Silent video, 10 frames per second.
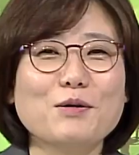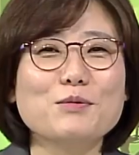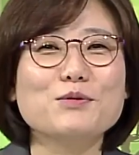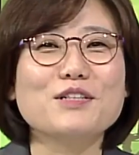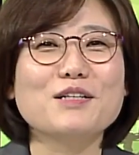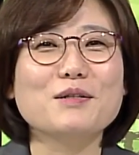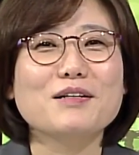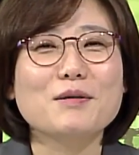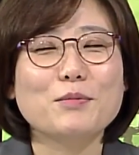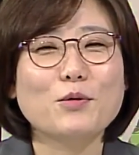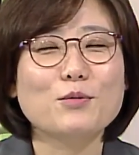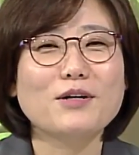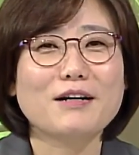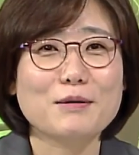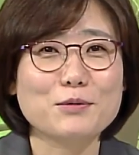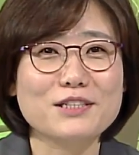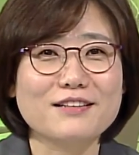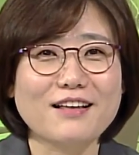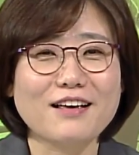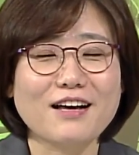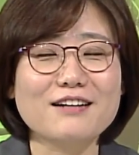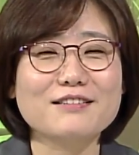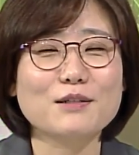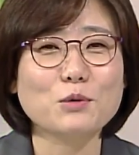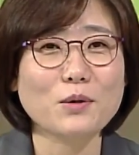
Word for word: 여러분들이 보험을 알아보실 때 항상